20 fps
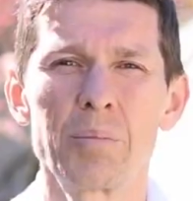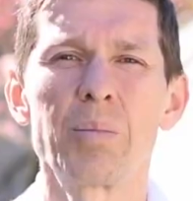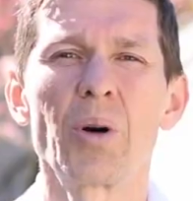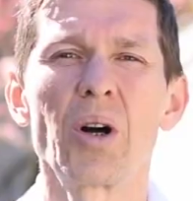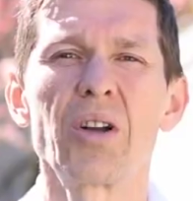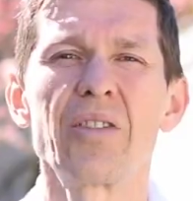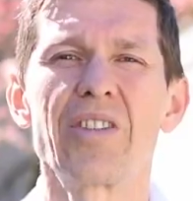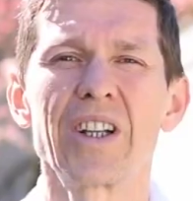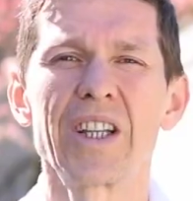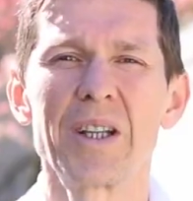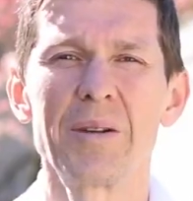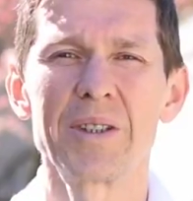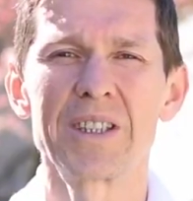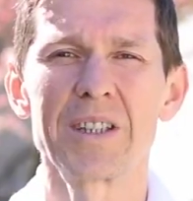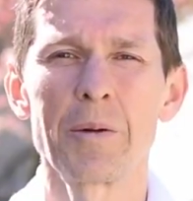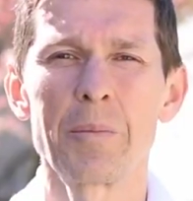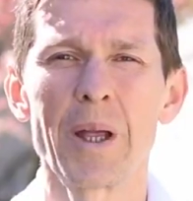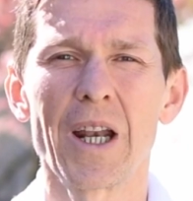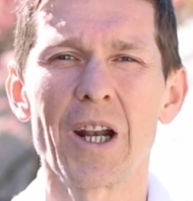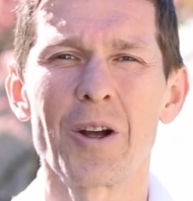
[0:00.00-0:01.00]
Poi fatemi
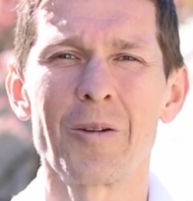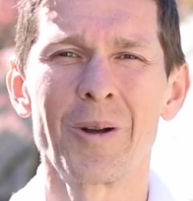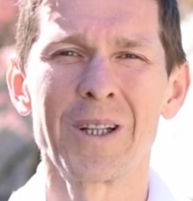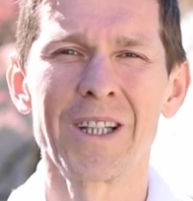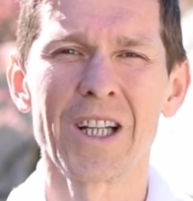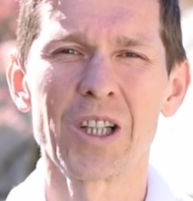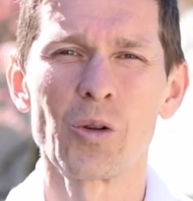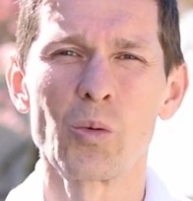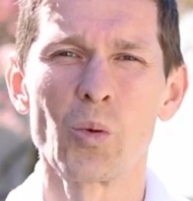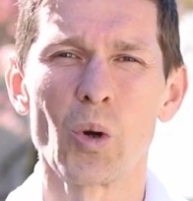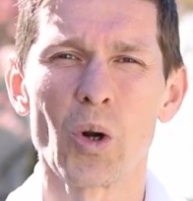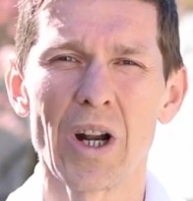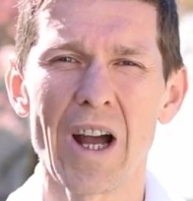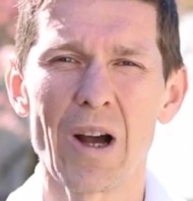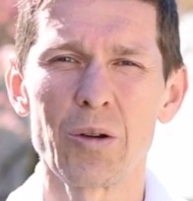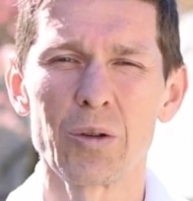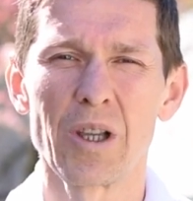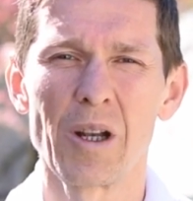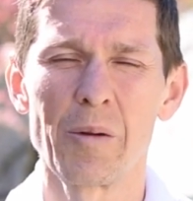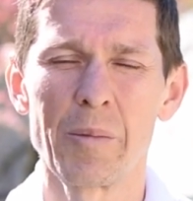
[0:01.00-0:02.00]
sapere come è andato il
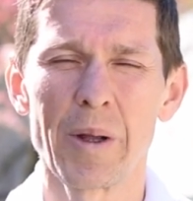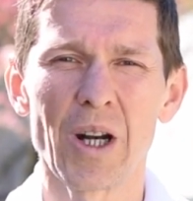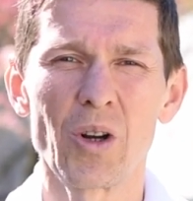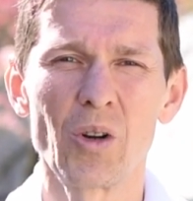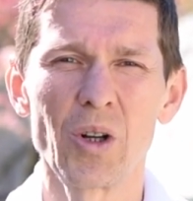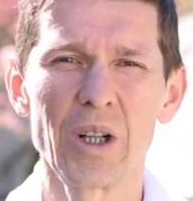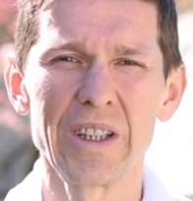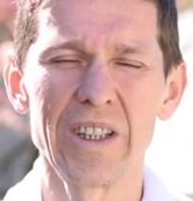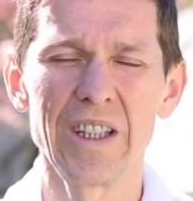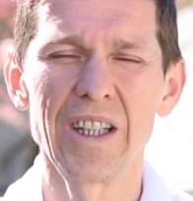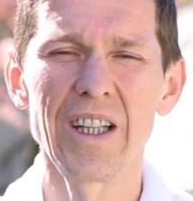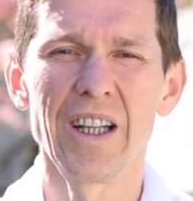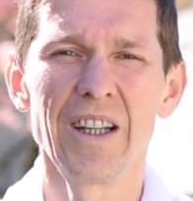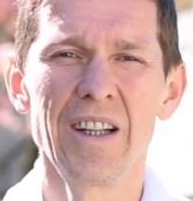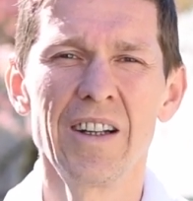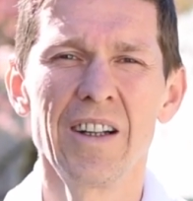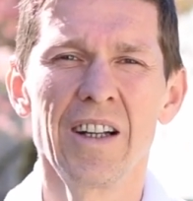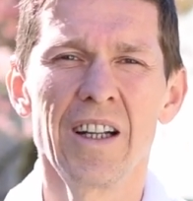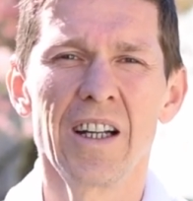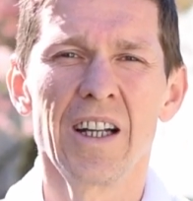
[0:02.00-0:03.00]
workout del mercoledì,
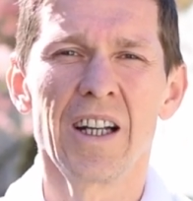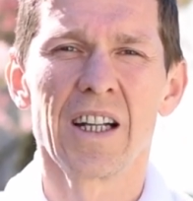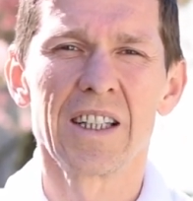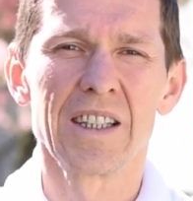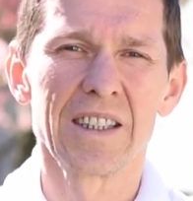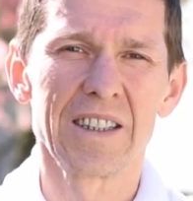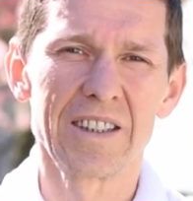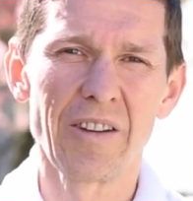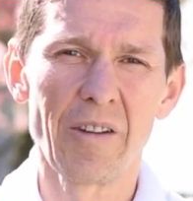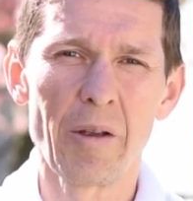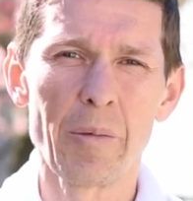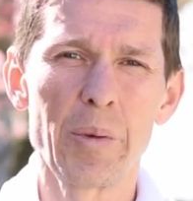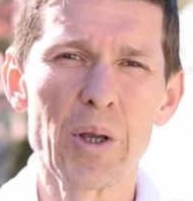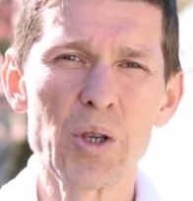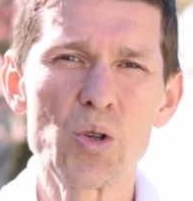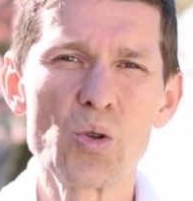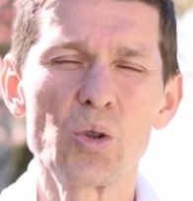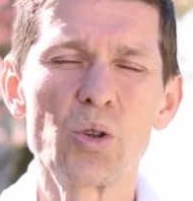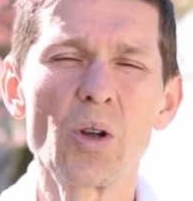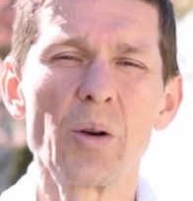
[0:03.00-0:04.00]
se vi è
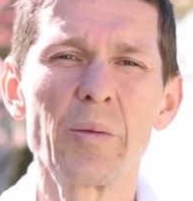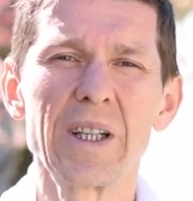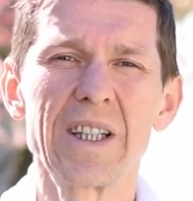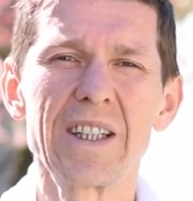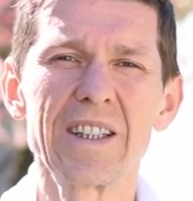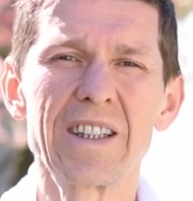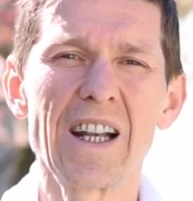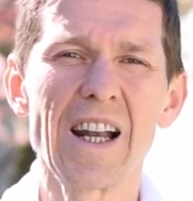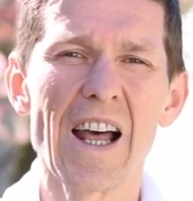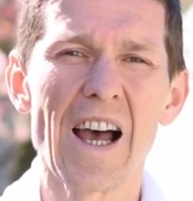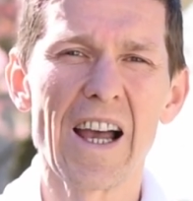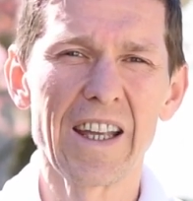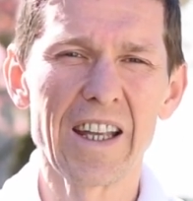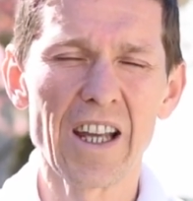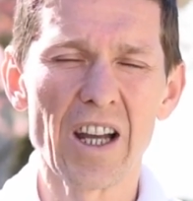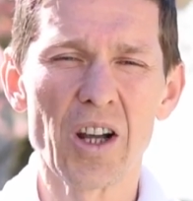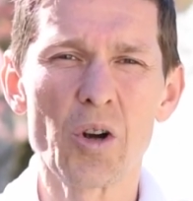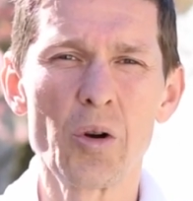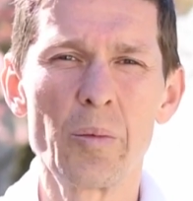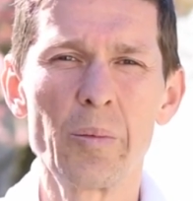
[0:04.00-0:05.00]
piaciuto mettete
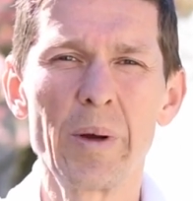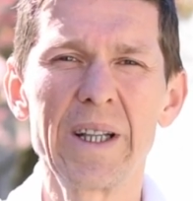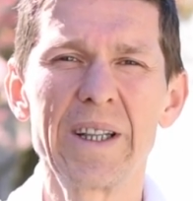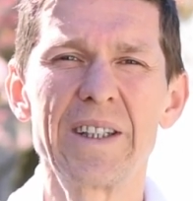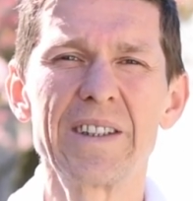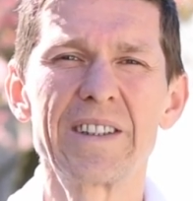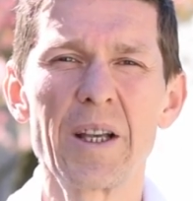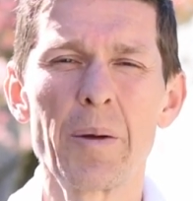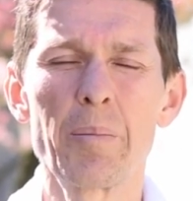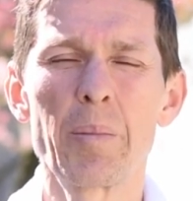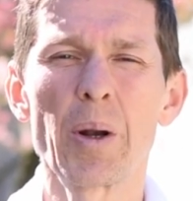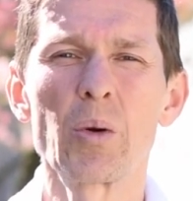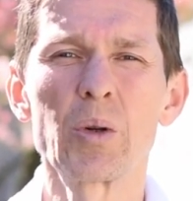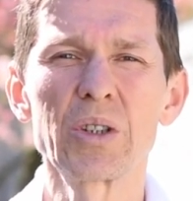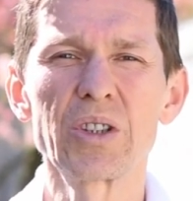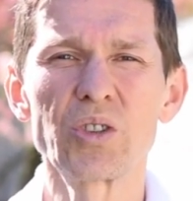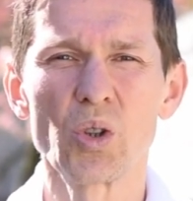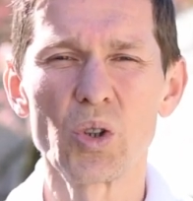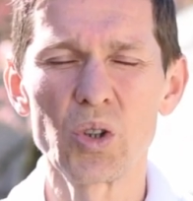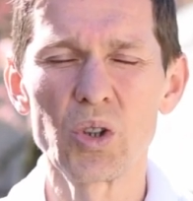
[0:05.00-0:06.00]
like, commenti sempre qua
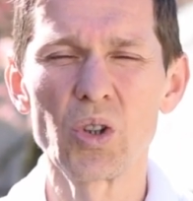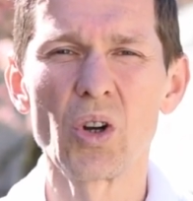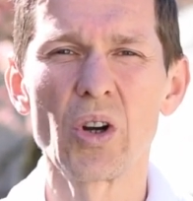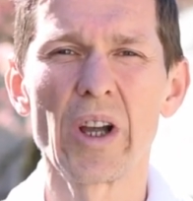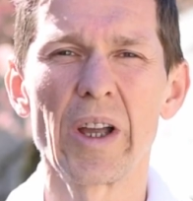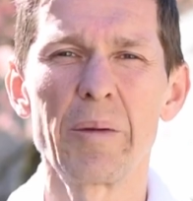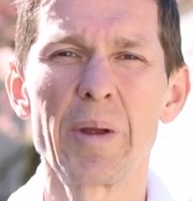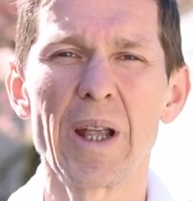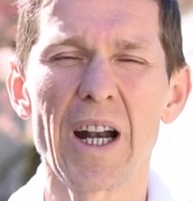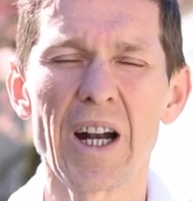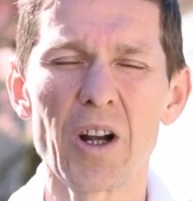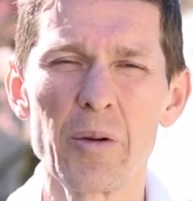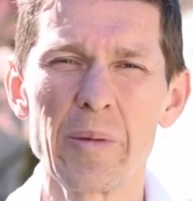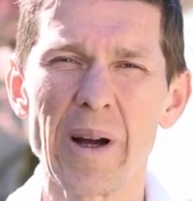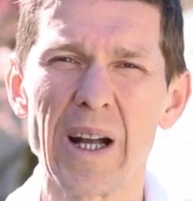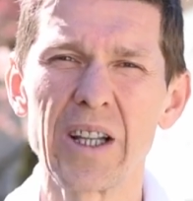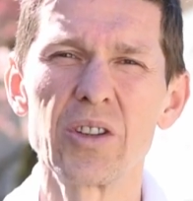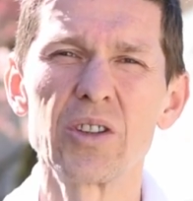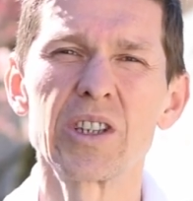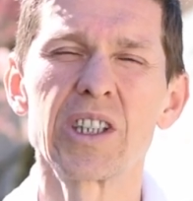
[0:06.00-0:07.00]
sotto e mi
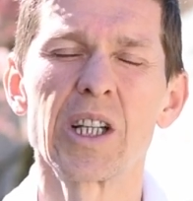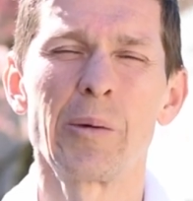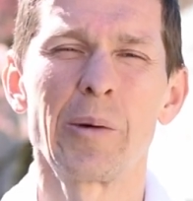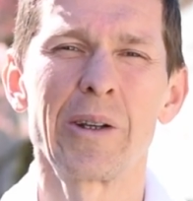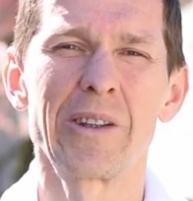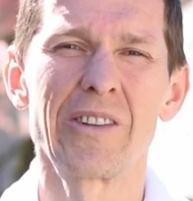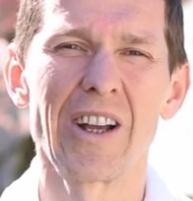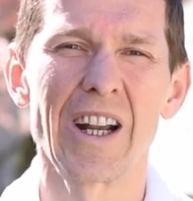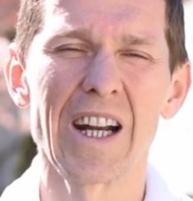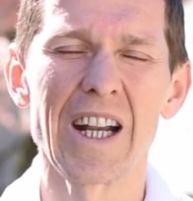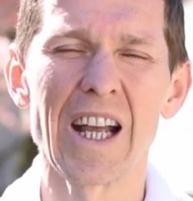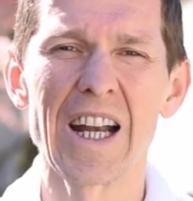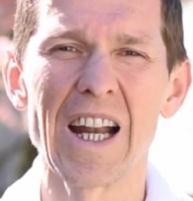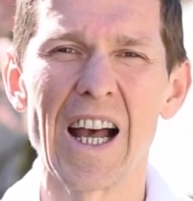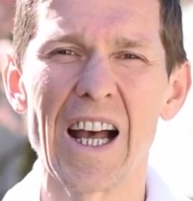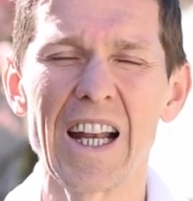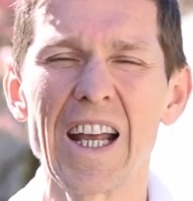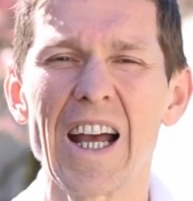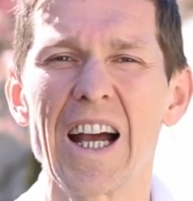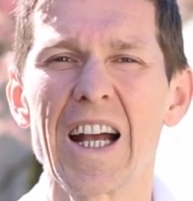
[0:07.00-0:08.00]
raccomando iscrivetevi al
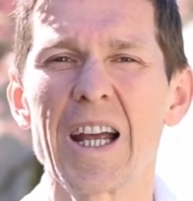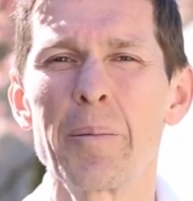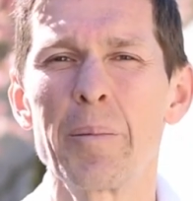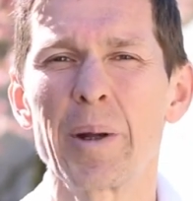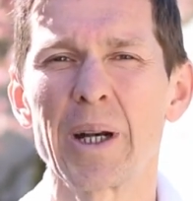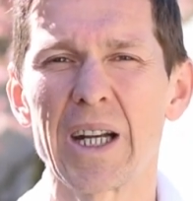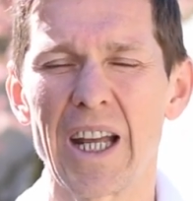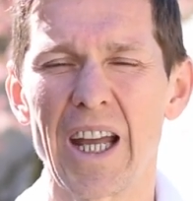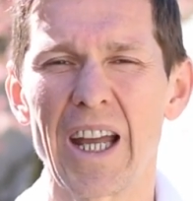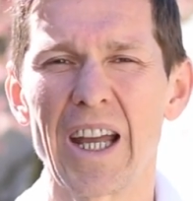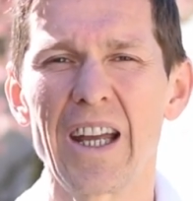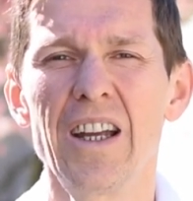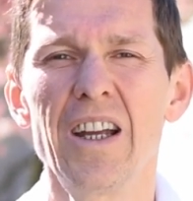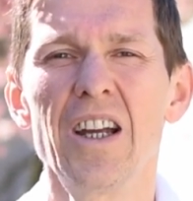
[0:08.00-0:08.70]
canale anche perché